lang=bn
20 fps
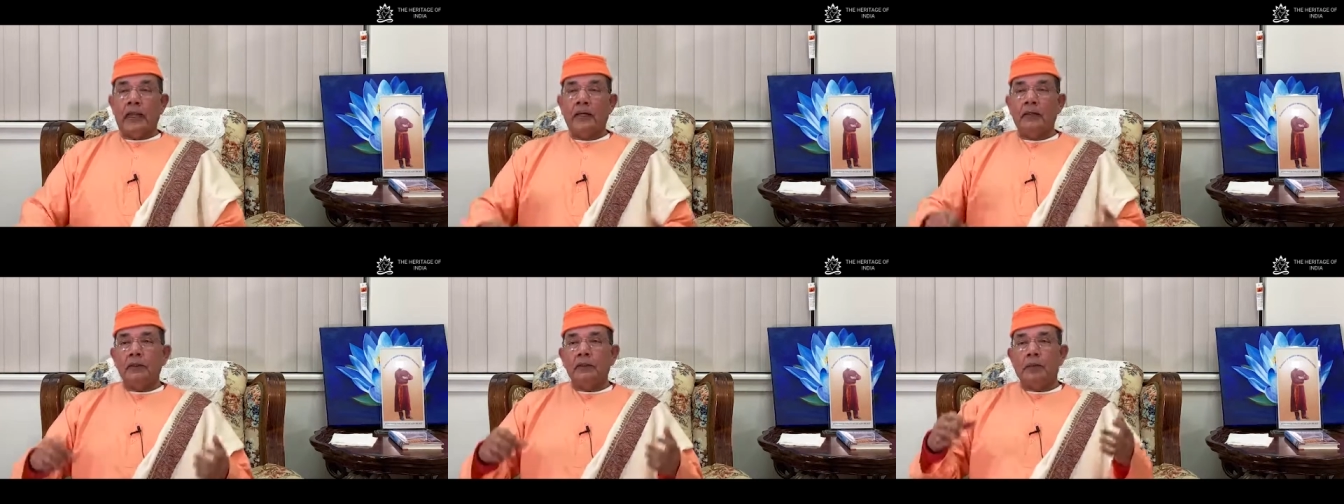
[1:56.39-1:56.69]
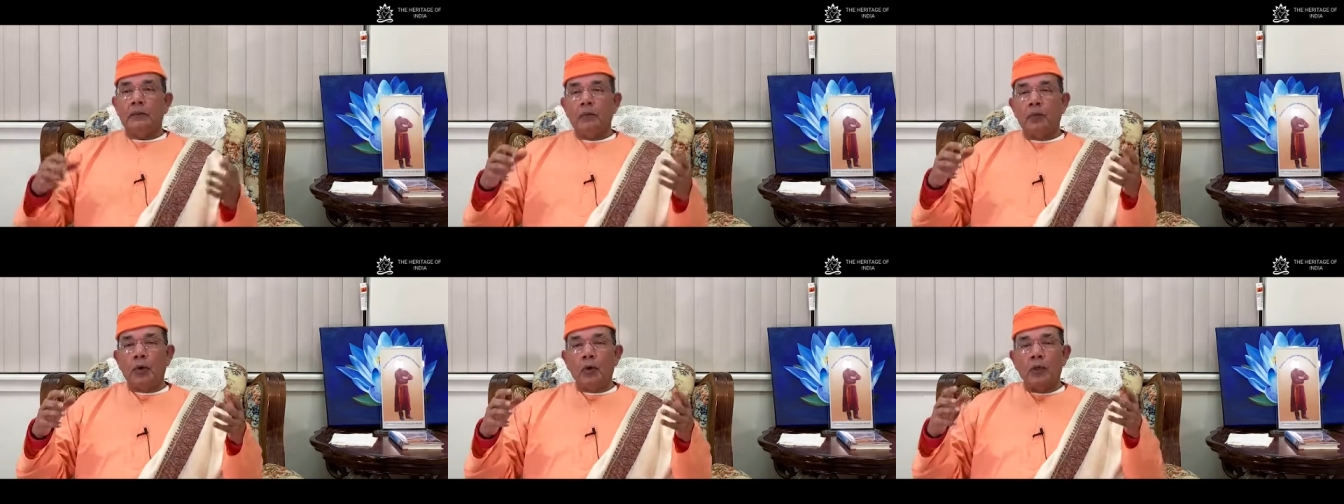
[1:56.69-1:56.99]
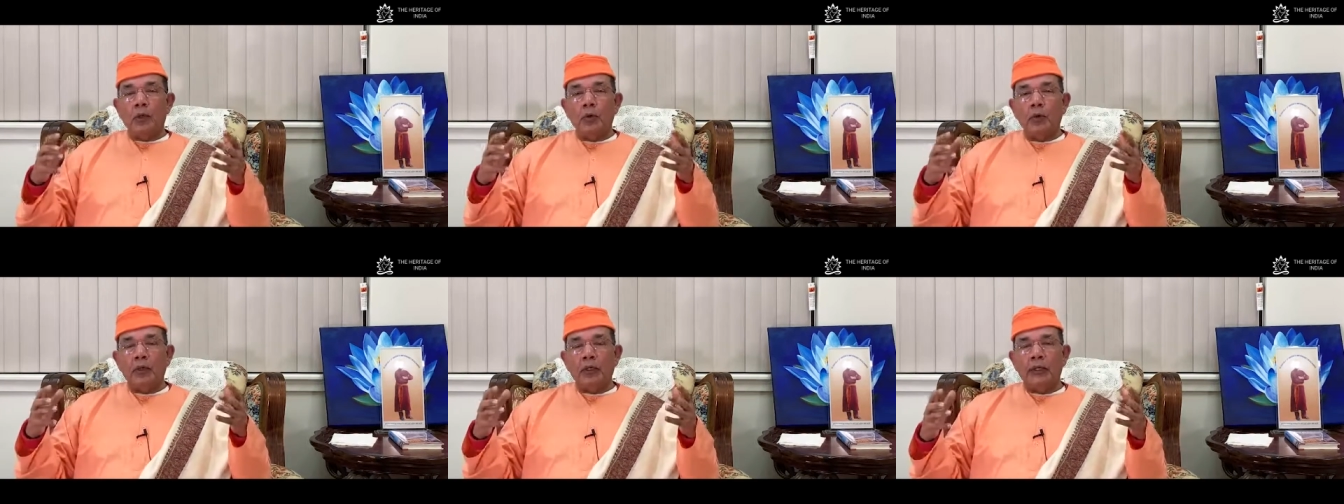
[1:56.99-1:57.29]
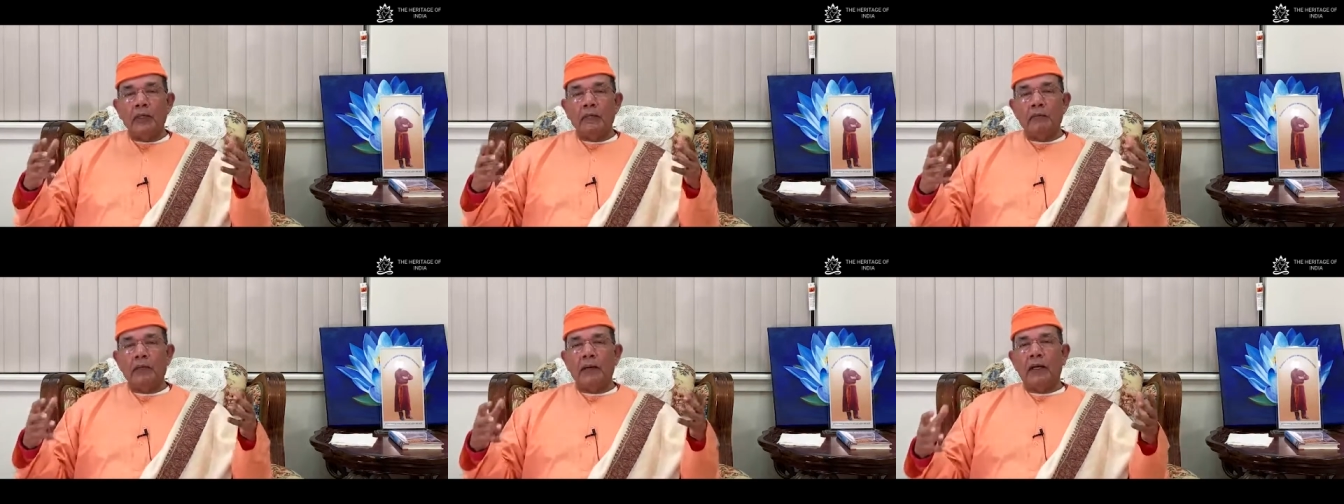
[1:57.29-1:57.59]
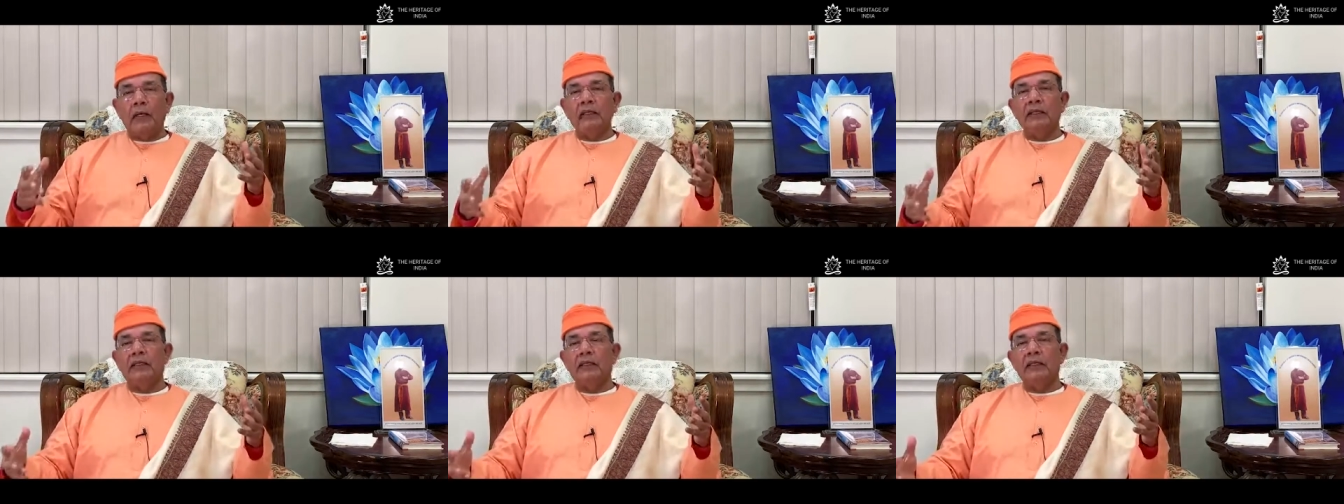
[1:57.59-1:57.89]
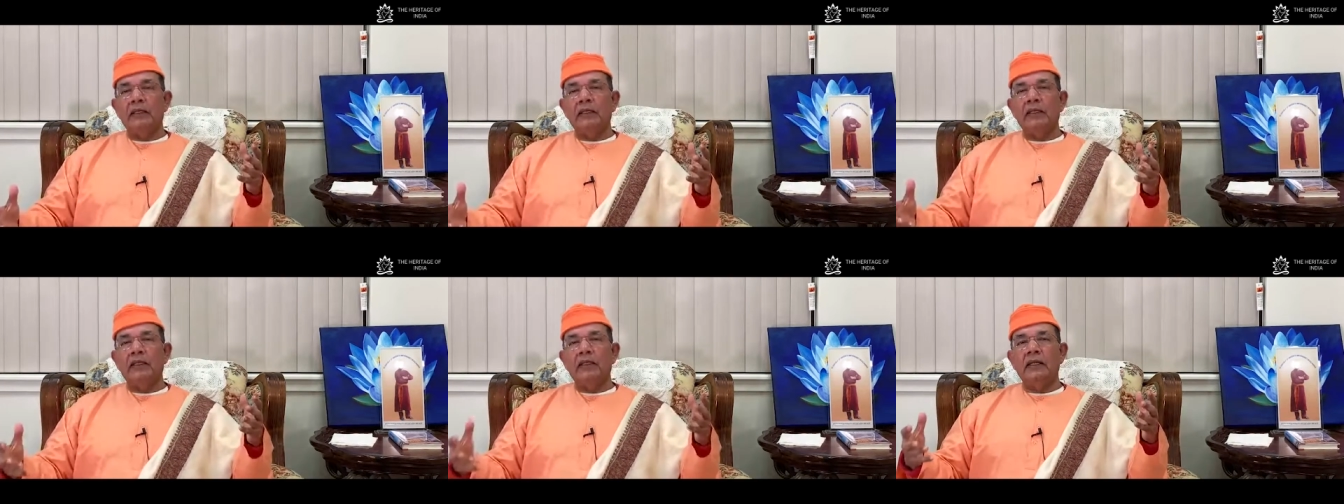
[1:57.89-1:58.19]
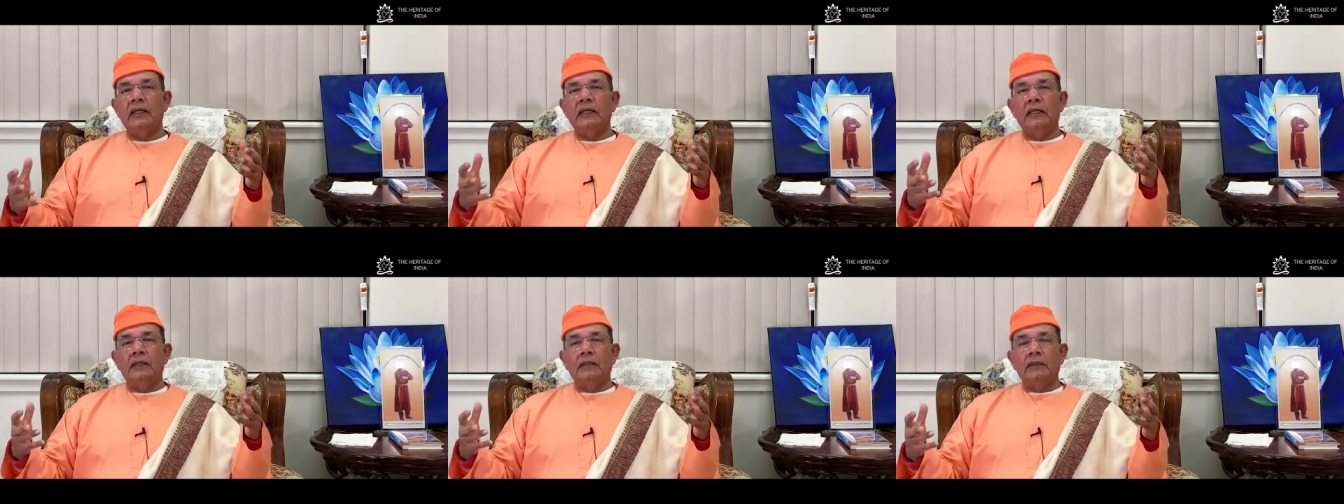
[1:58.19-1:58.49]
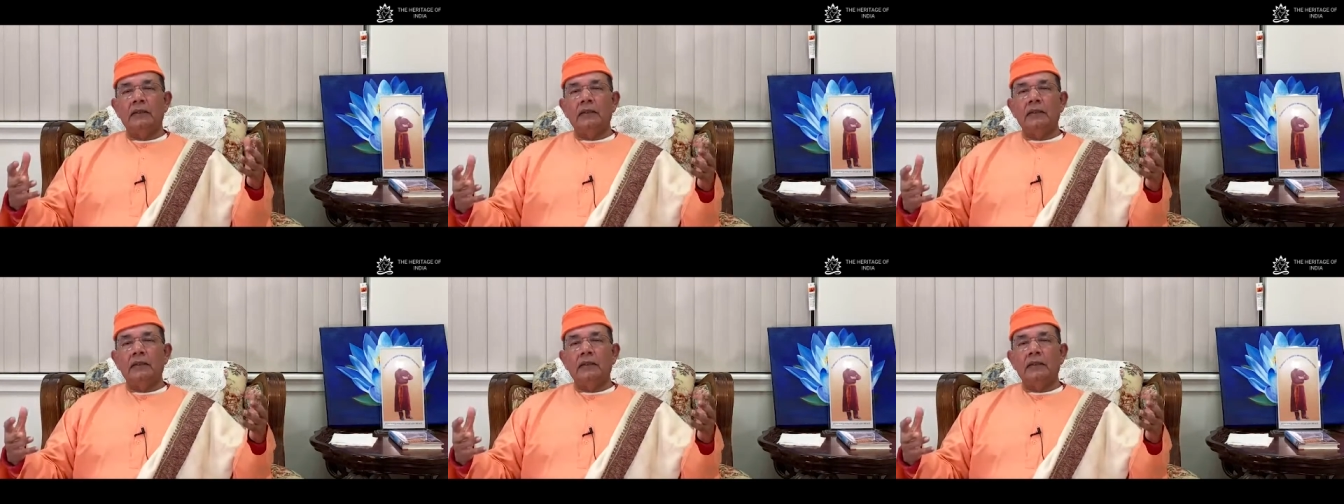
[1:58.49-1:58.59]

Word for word: একটা বড় লোকের বাড়িতে গিয়ে